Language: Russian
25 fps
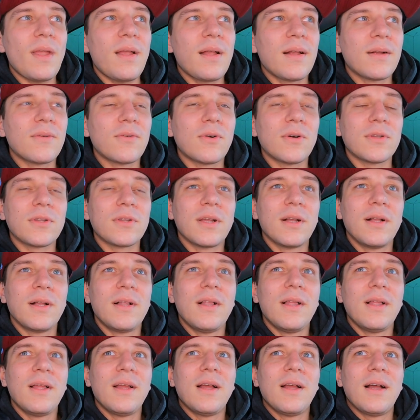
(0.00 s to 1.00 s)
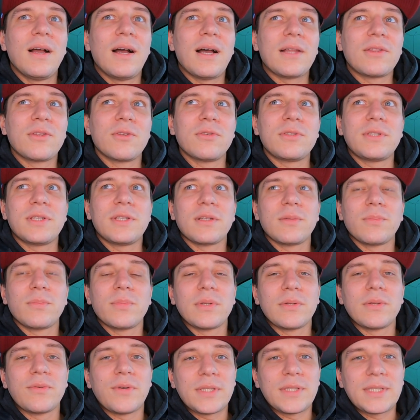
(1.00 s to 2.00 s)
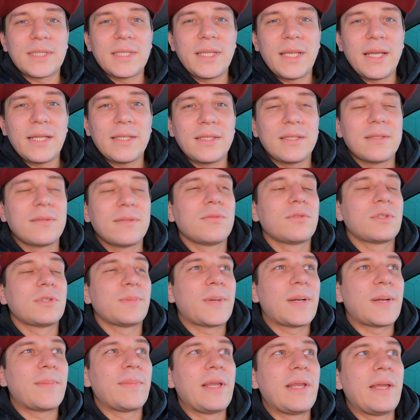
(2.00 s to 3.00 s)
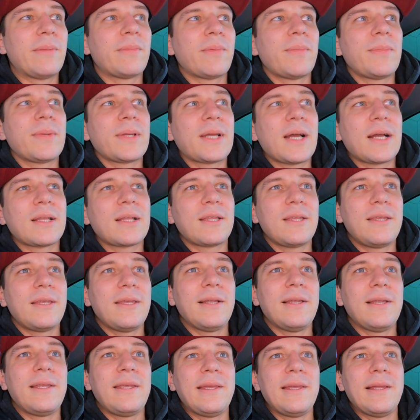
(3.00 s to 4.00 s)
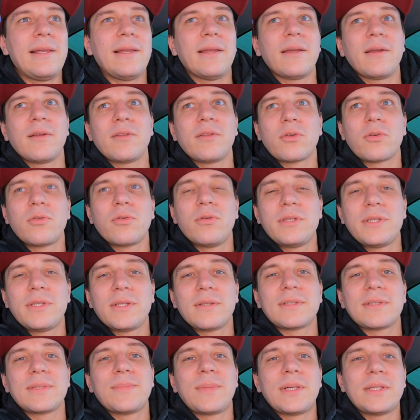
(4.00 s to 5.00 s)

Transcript: Вот. Одно дело было его отснять, но с проблемами как-то еле-еле. Другое дело, за